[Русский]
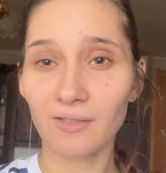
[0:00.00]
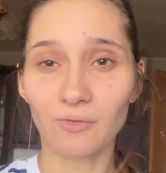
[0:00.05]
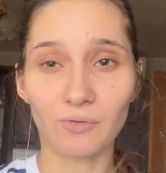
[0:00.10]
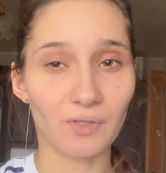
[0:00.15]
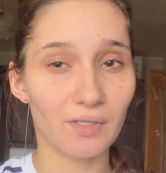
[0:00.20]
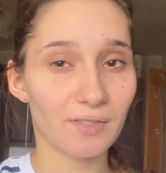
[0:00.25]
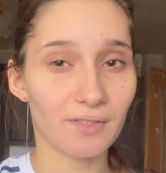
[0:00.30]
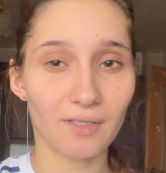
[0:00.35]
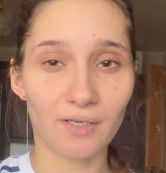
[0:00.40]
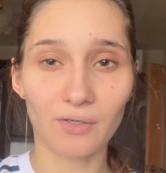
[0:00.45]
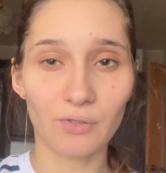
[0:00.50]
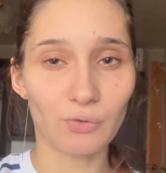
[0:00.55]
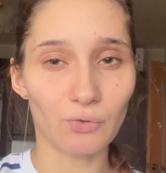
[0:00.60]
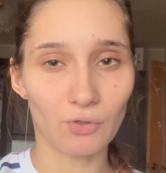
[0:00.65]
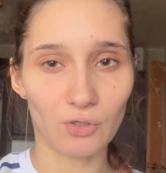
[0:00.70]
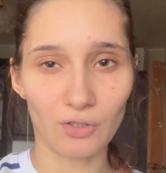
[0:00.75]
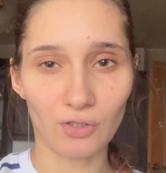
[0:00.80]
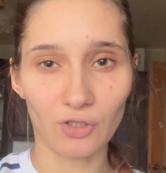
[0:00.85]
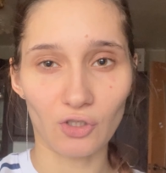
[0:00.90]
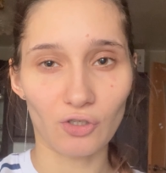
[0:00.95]
но я стараюсь
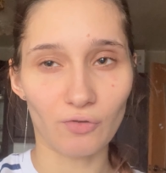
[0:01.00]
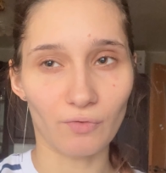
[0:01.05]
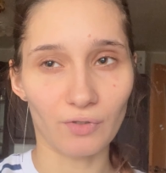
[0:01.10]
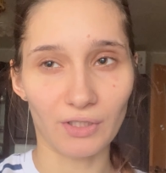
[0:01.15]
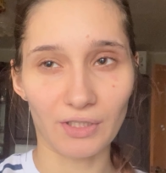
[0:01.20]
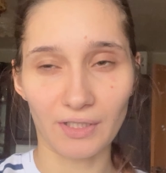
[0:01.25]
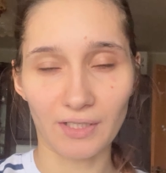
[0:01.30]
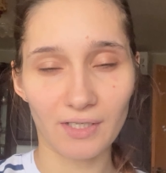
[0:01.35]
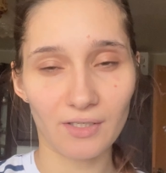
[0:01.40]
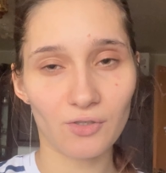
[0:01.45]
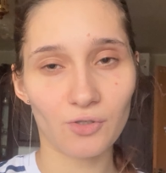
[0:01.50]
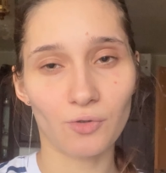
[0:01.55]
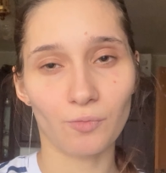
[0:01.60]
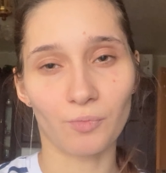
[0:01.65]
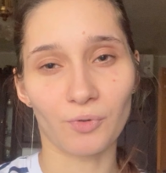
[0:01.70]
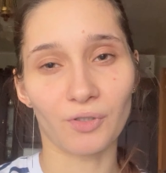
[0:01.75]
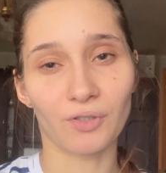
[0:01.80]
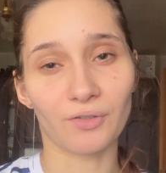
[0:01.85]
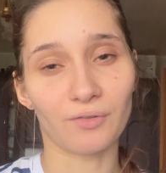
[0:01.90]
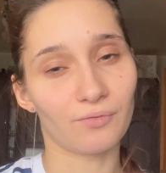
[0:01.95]
очень ничего не есть,
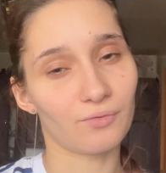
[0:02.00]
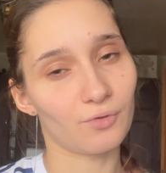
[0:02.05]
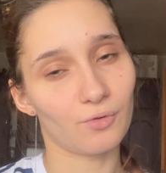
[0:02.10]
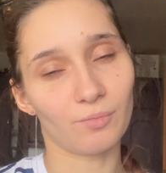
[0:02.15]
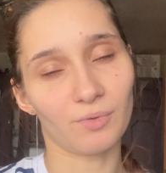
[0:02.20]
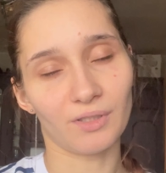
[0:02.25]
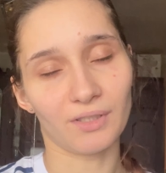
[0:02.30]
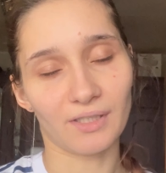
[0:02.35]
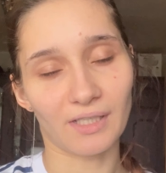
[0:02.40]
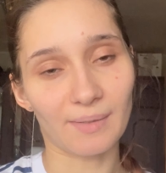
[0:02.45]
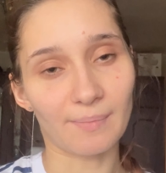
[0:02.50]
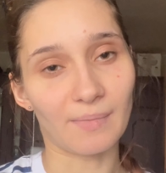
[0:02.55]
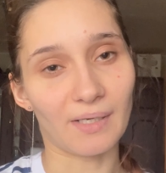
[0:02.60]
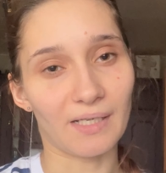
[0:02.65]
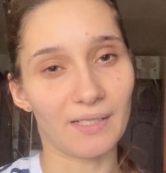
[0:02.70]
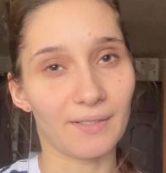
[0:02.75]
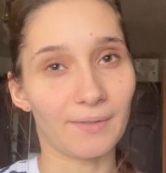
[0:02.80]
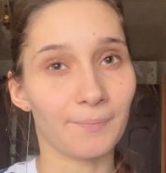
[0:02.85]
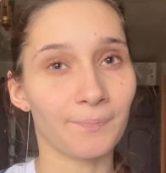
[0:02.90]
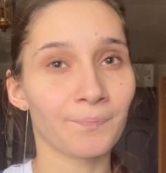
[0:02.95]
чтобы все было
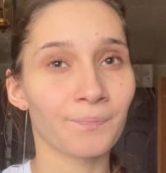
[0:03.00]
нормально.